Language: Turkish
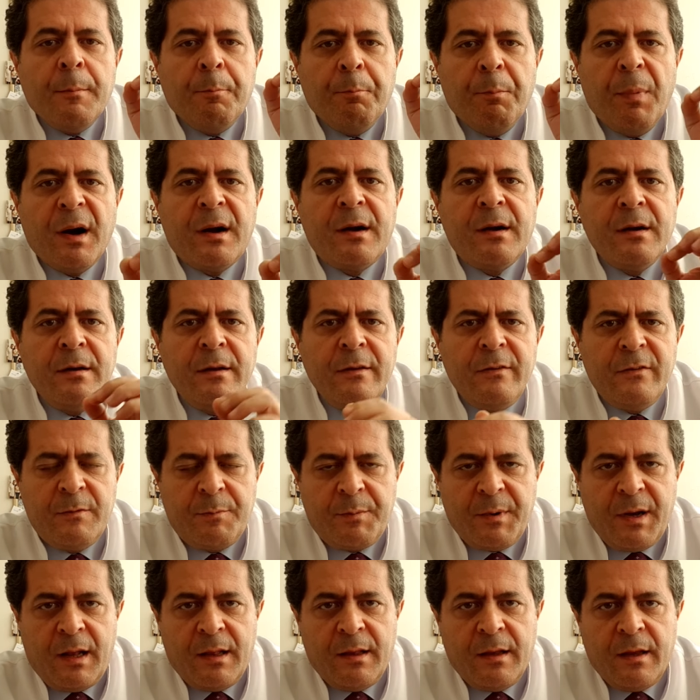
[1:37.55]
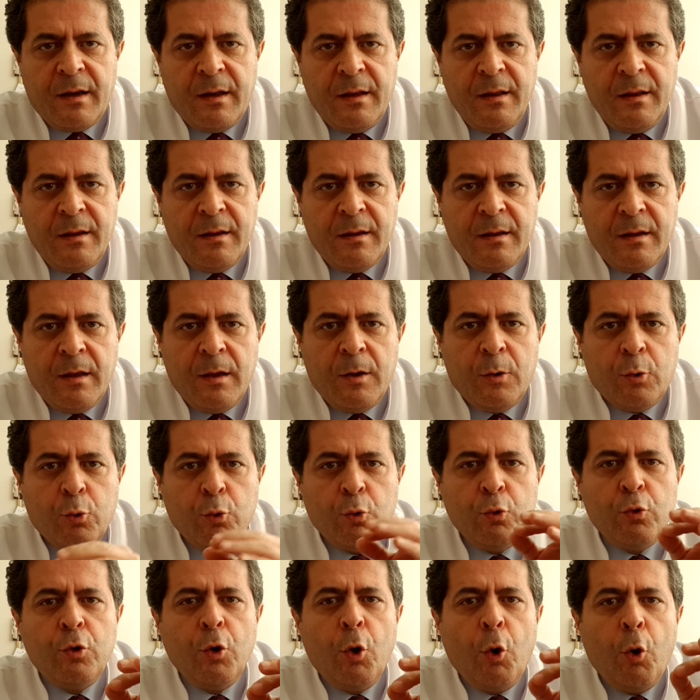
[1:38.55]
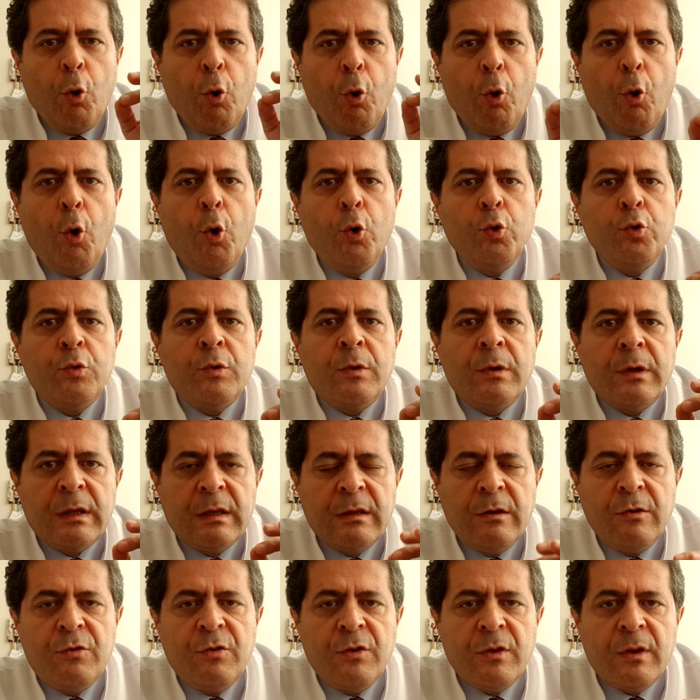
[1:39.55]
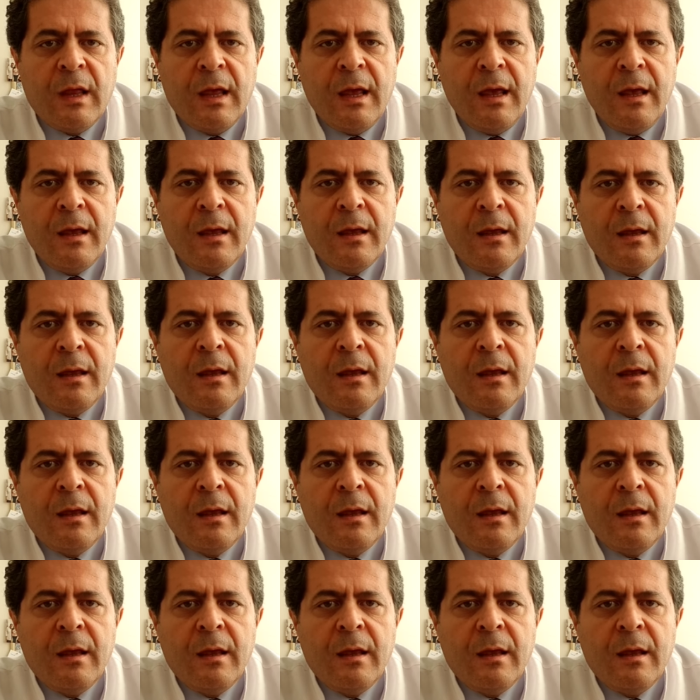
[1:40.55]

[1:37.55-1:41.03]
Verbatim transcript: Bakırlı spirallerin %10 kişide